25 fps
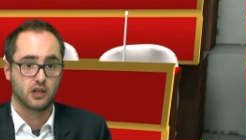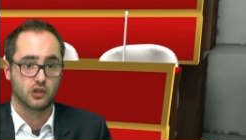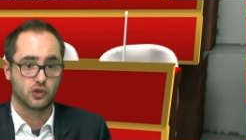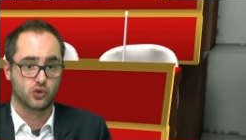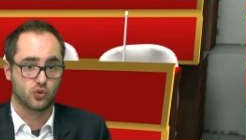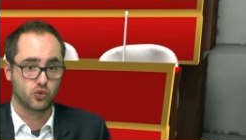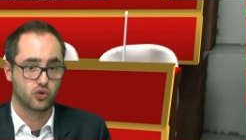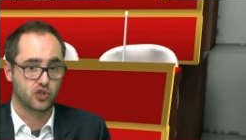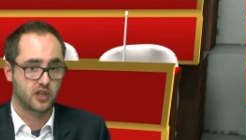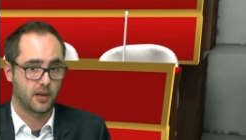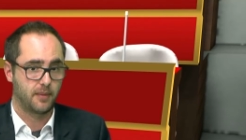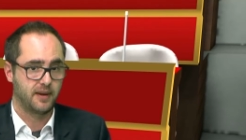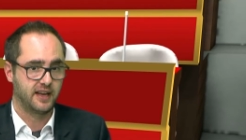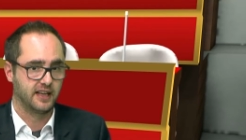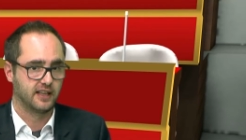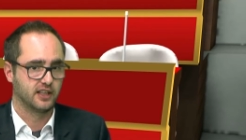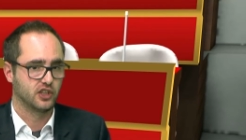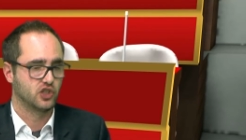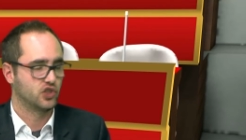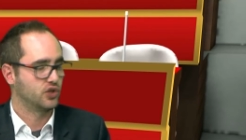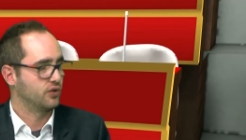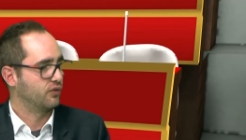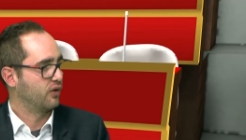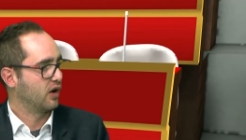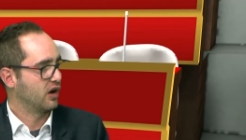
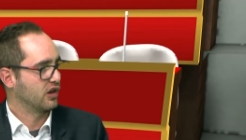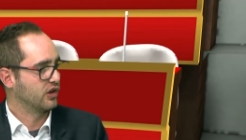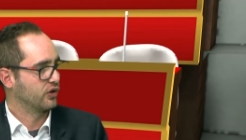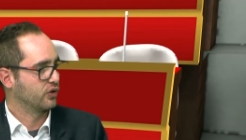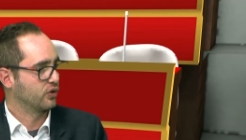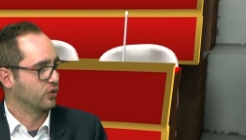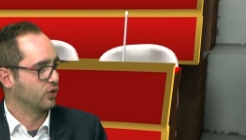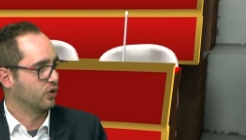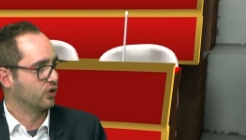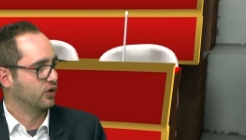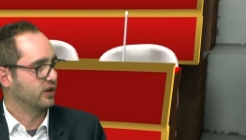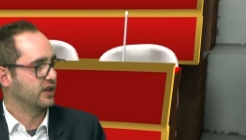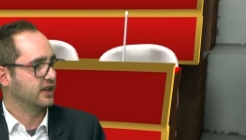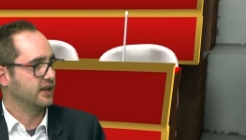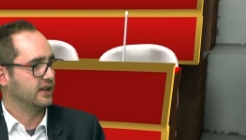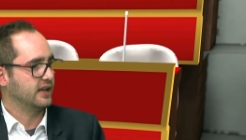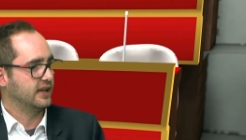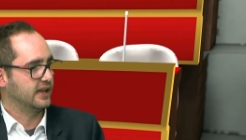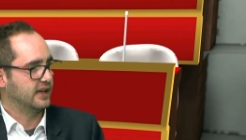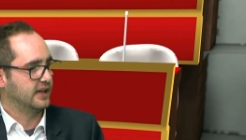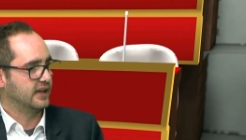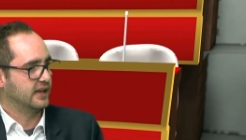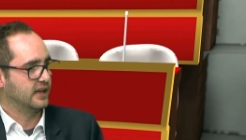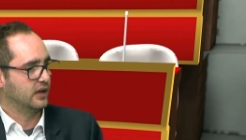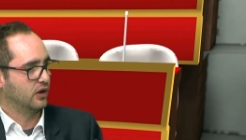Giustamente ci vogliono
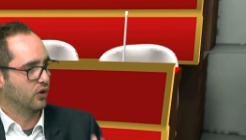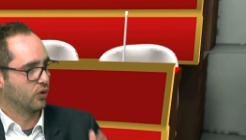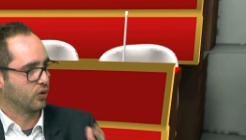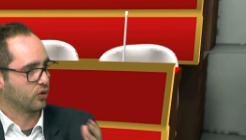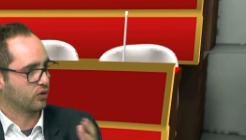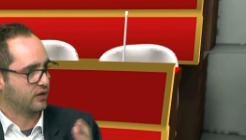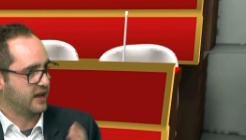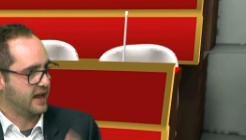i loro